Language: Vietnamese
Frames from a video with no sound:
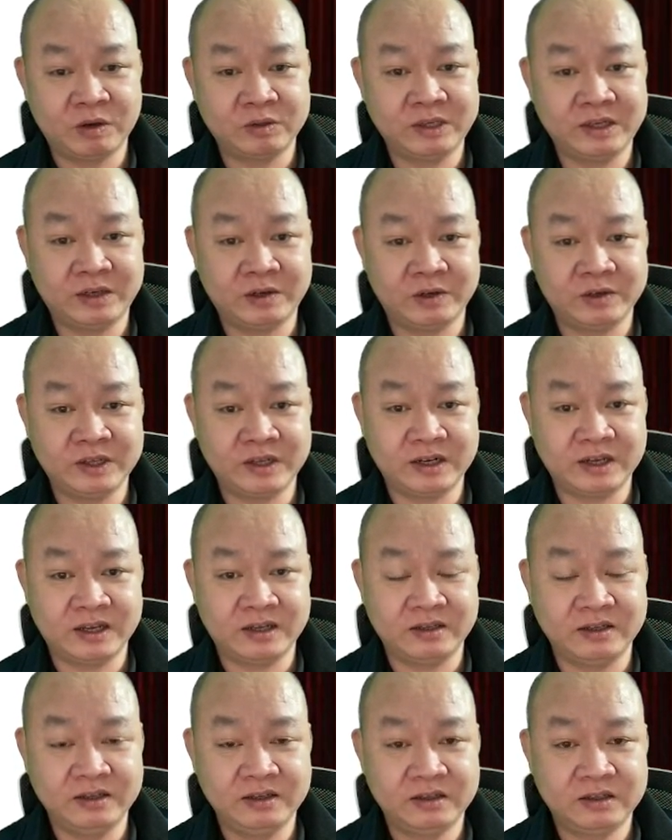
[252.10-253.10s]
có thể nói rằng
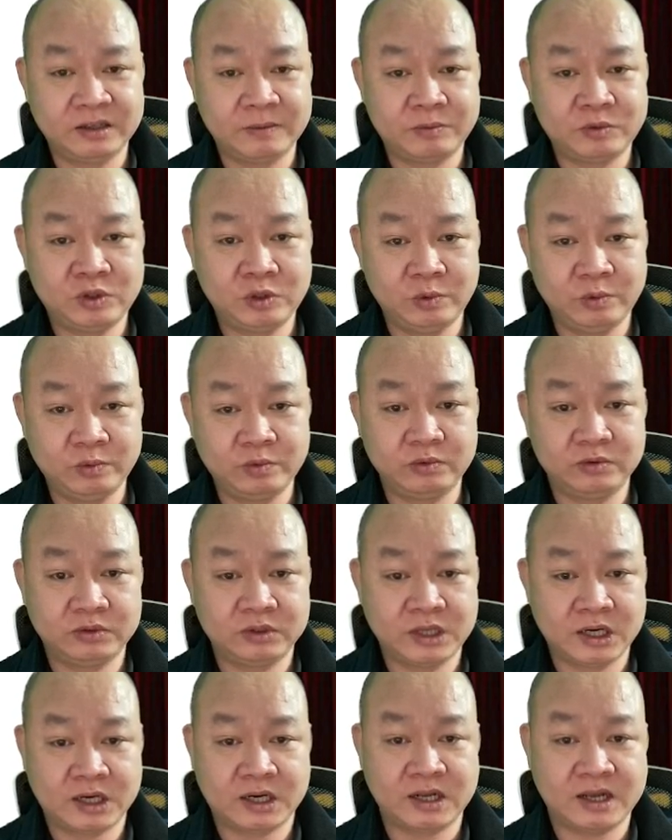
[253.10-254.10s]
là tập trung
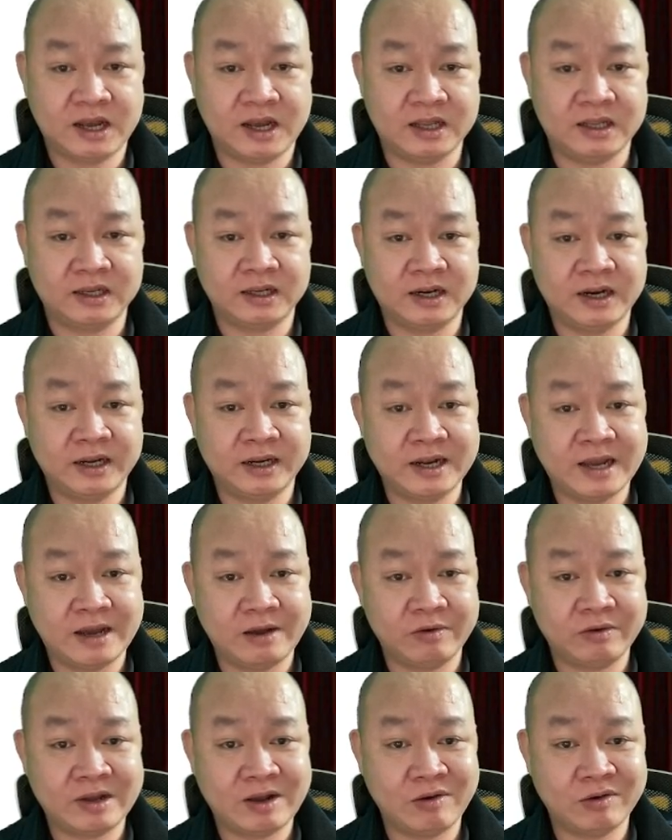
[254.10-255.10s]
tất cả những cái lãnh
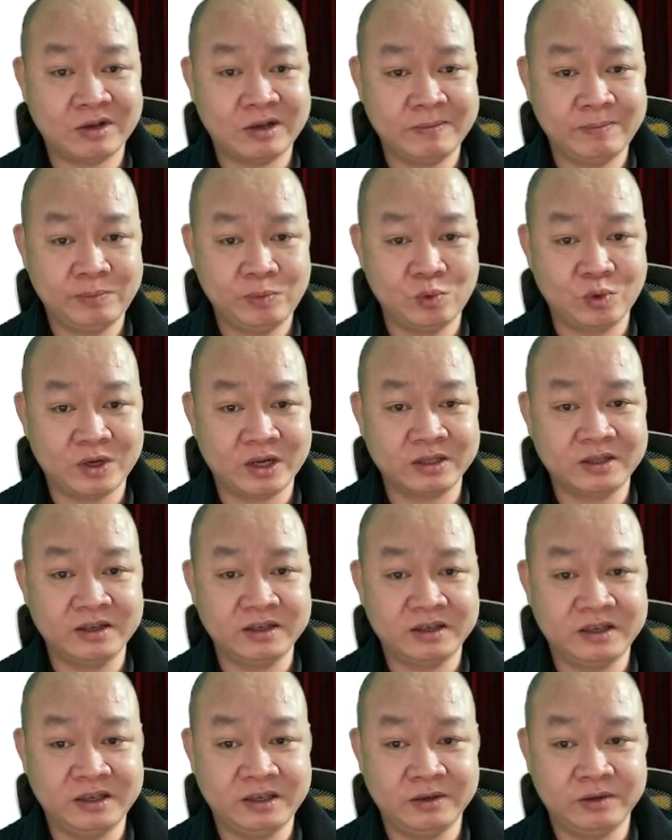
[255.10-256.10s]
đạo cao cấp của các
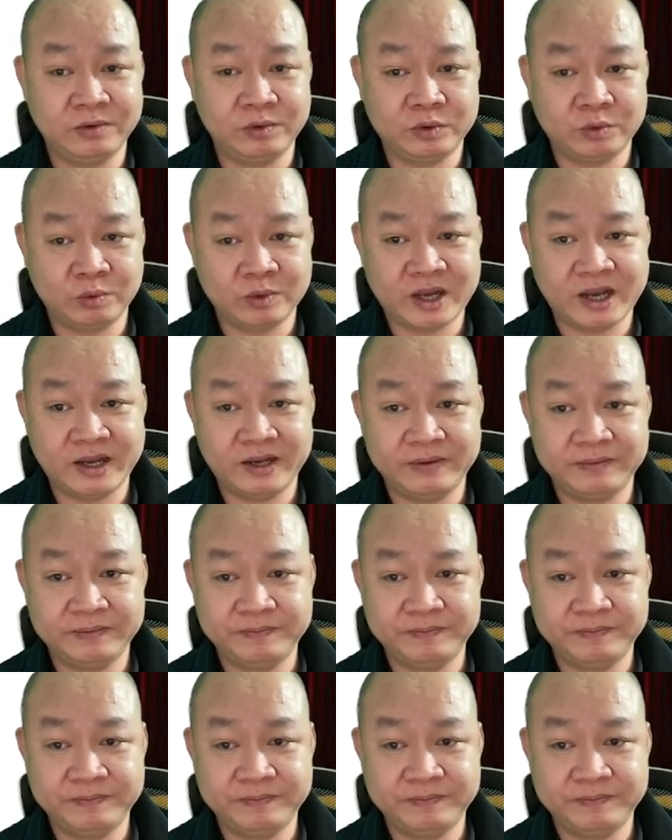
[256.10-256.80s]
thời kỳ của chúng ta.